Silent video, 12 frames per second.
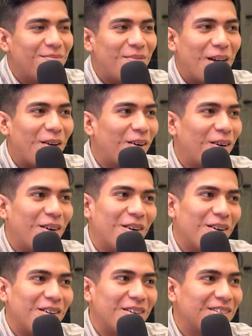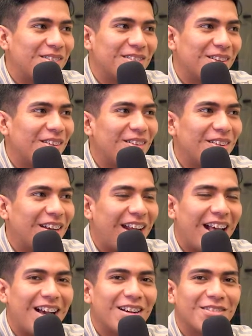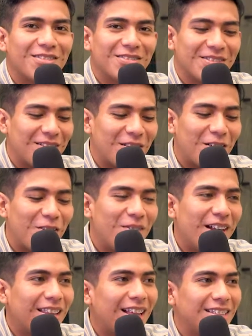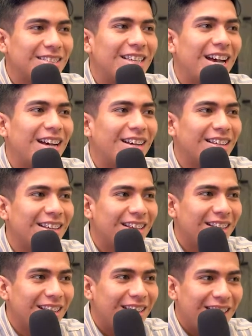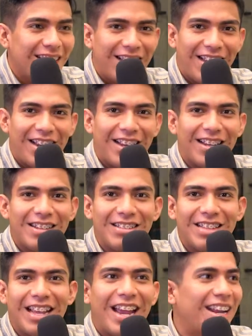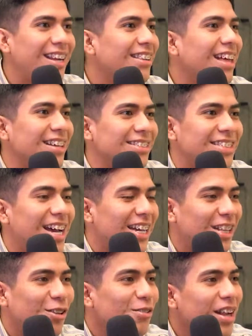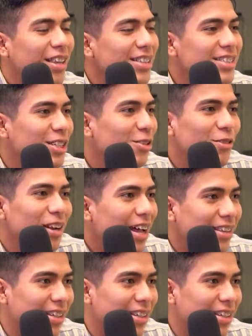pero todo era comer danza, eh, digerir danza, y todo era danza, todo era